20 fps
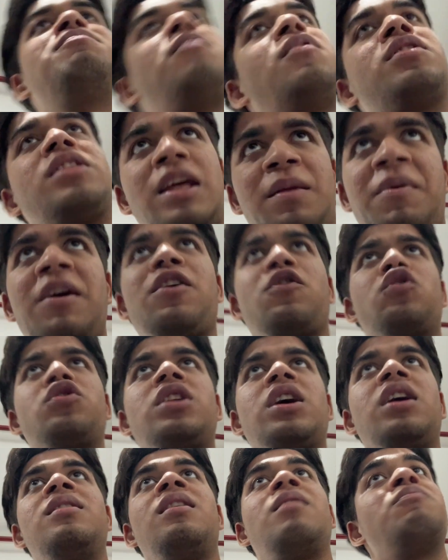तेरे पे
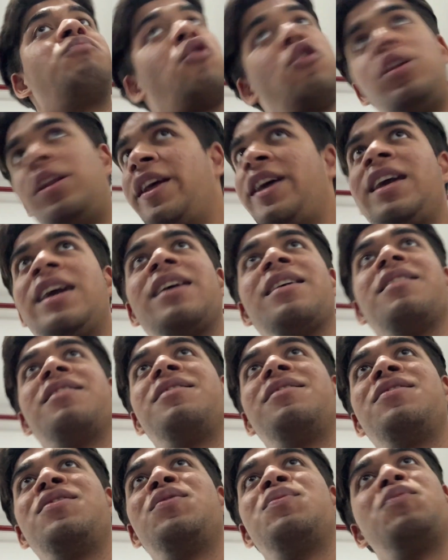कुर्ता बोल नहीं
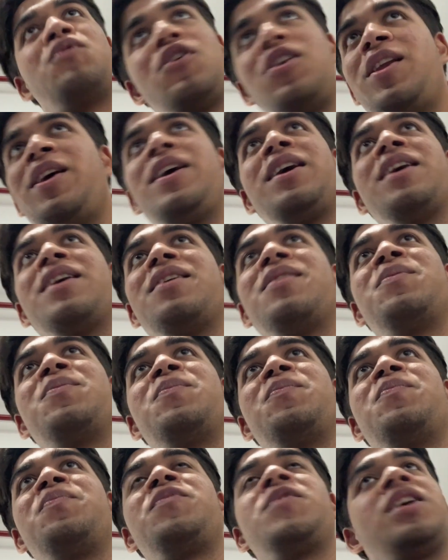है बोल नहीं
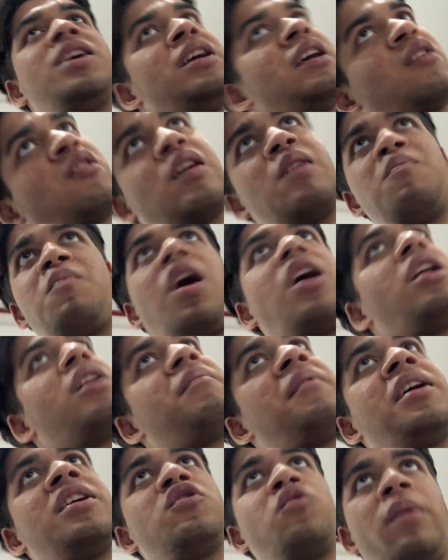है ये सेम कलर
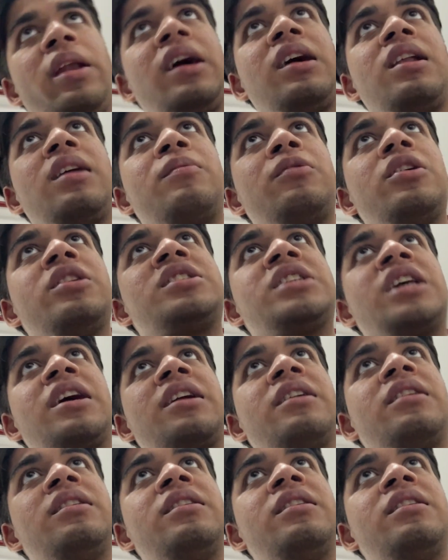में है जो मैंने कलर बोले चार